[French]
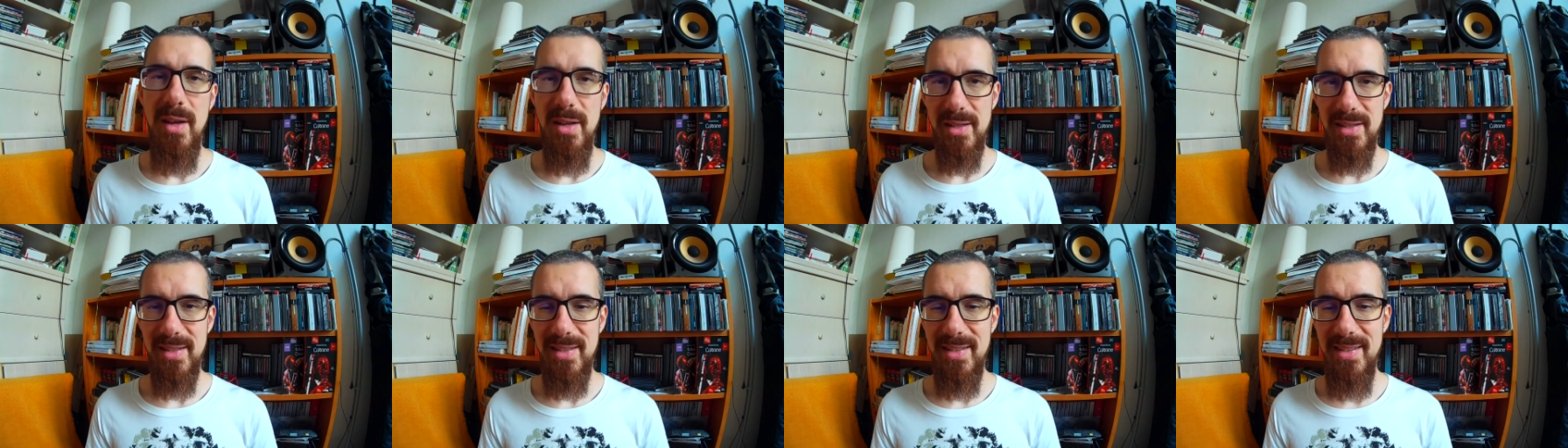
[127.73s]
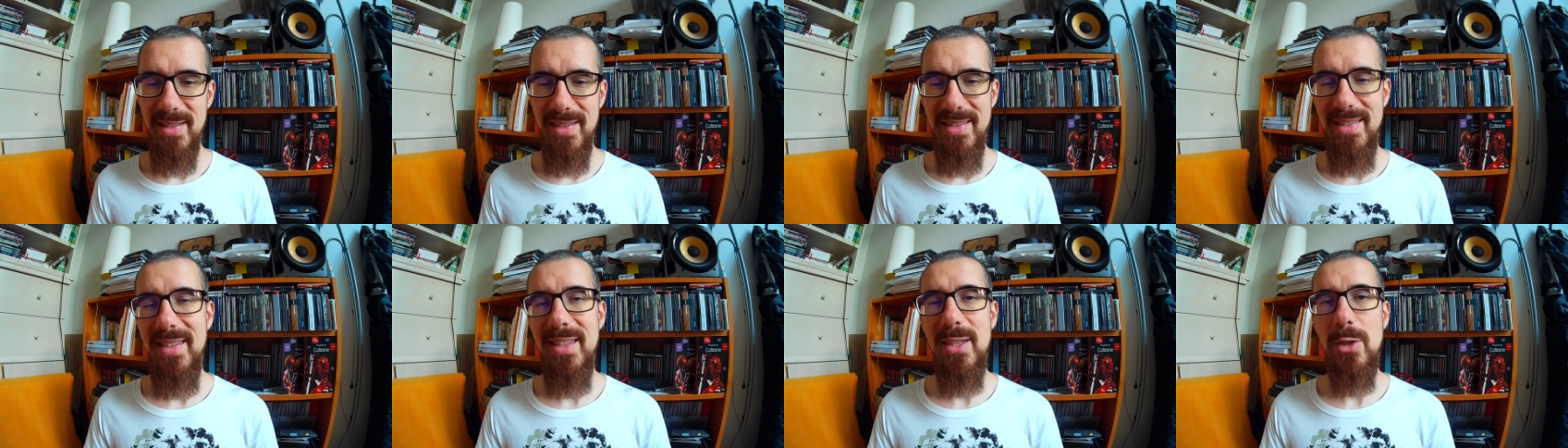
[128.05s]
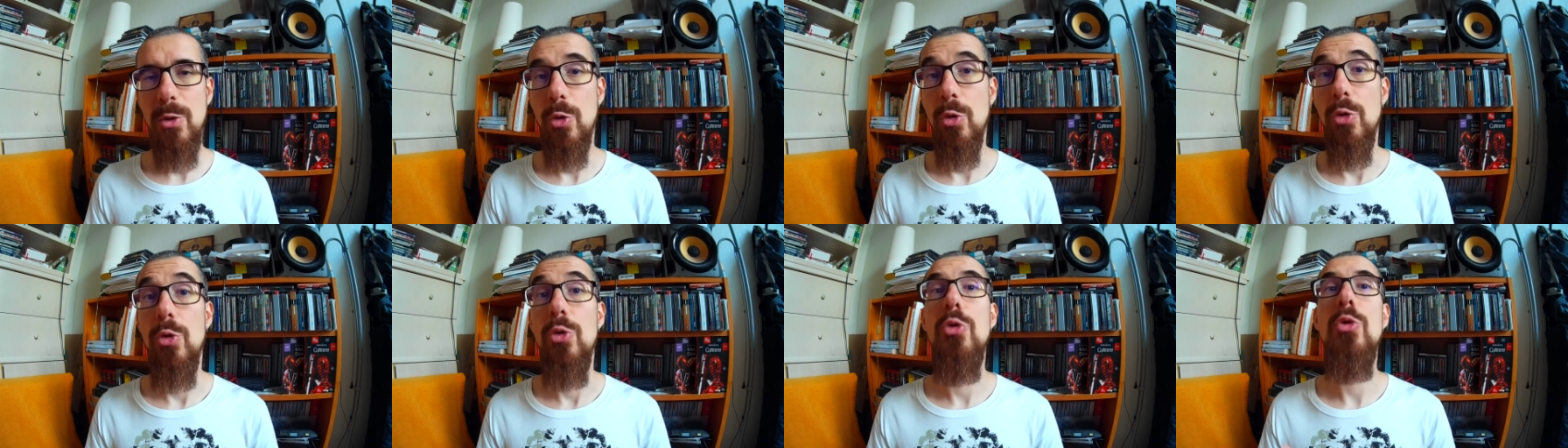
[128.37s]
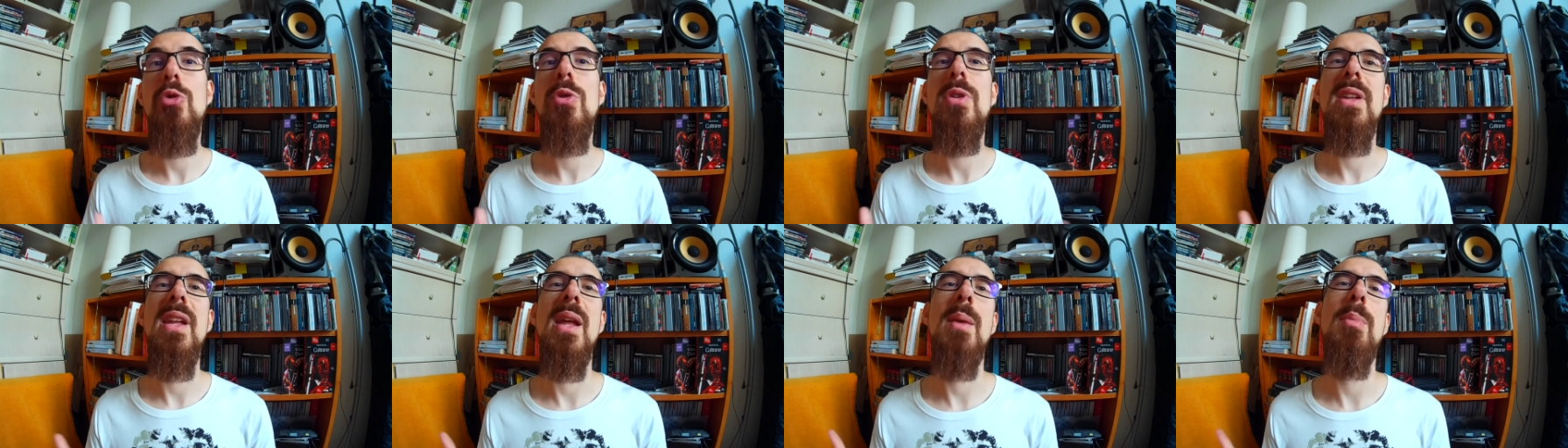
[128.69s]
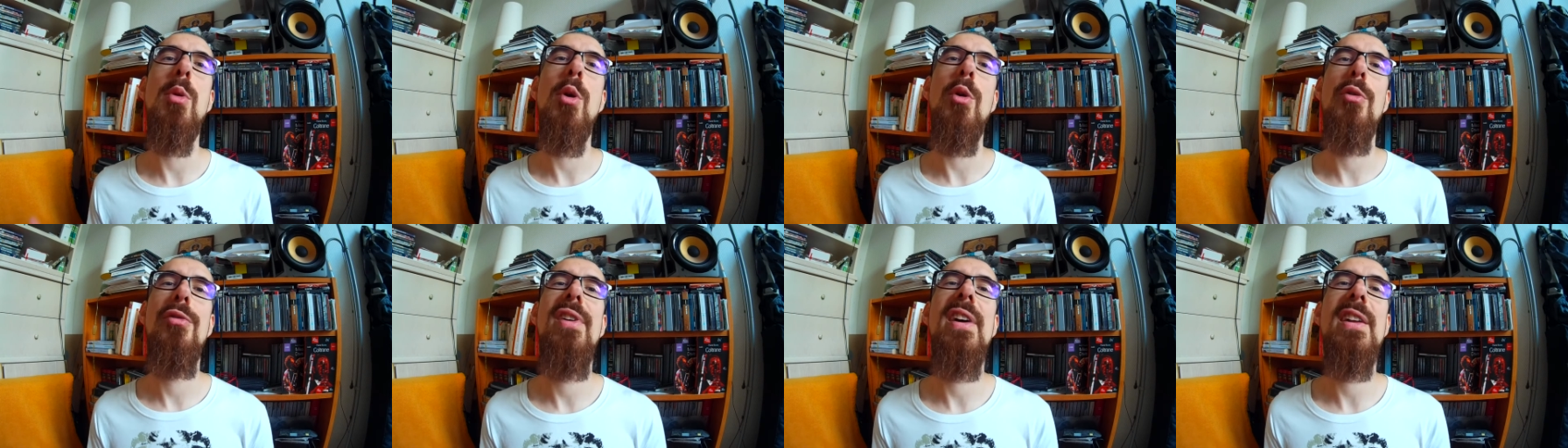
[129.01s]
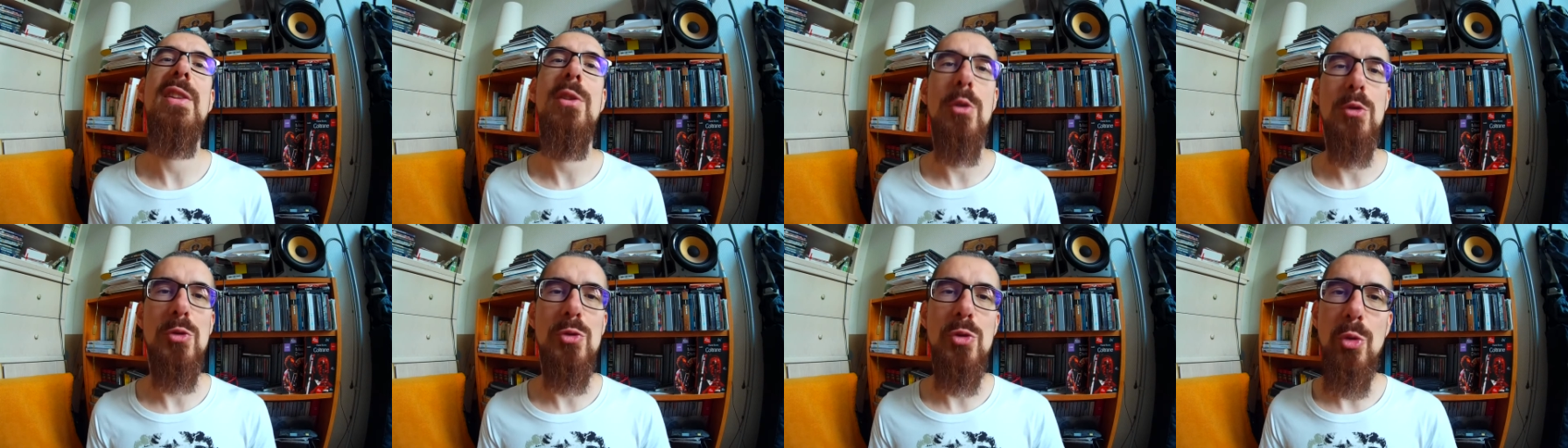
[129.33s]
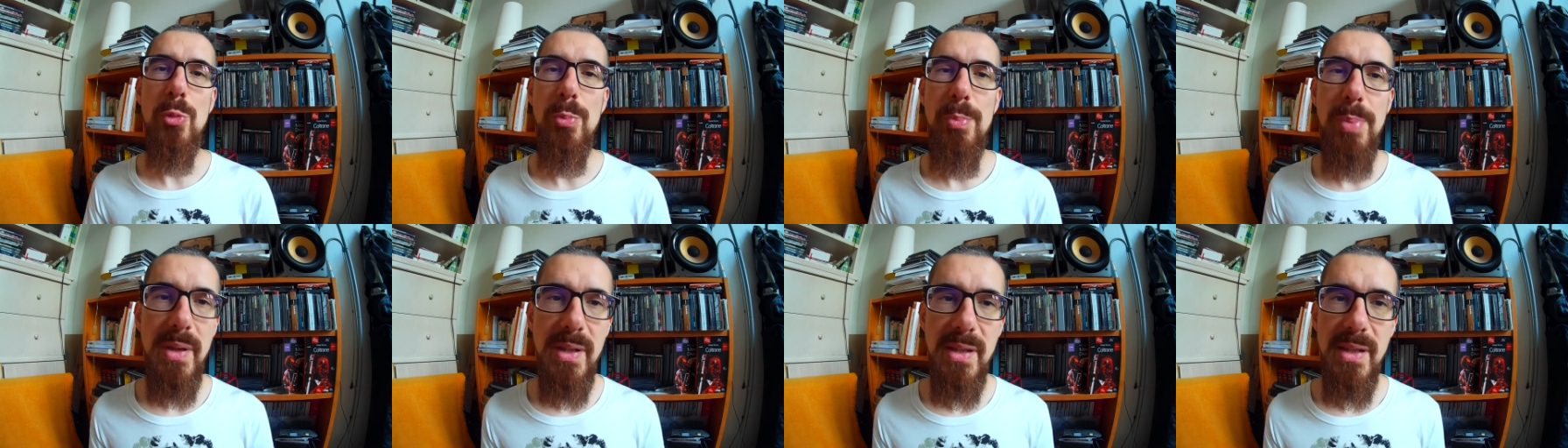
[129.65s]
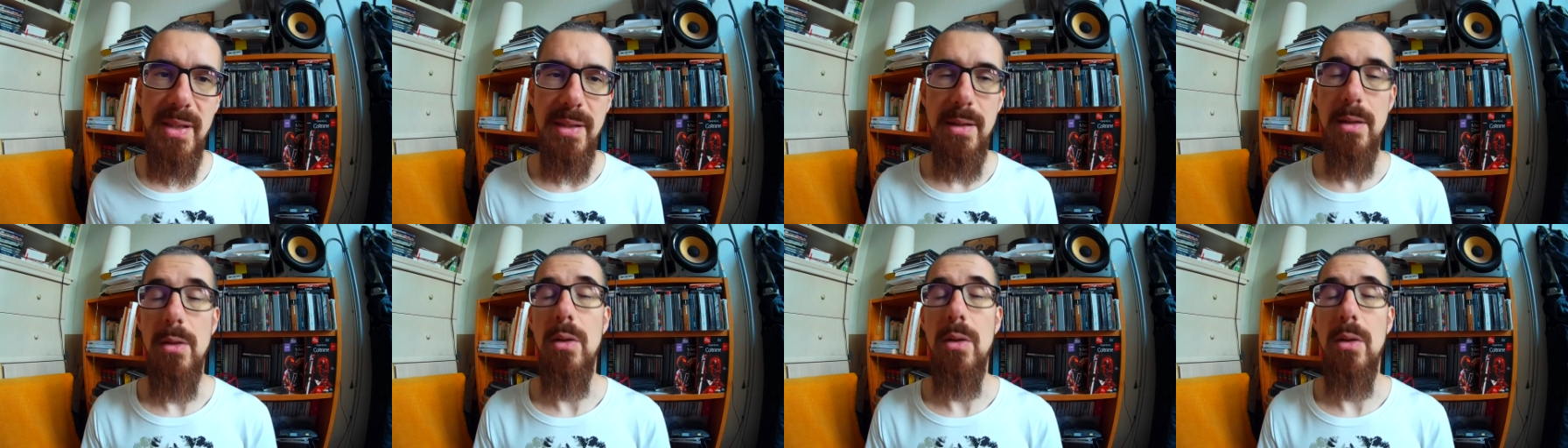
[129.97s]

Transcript: qui dit que nul n'est prophète en son pays.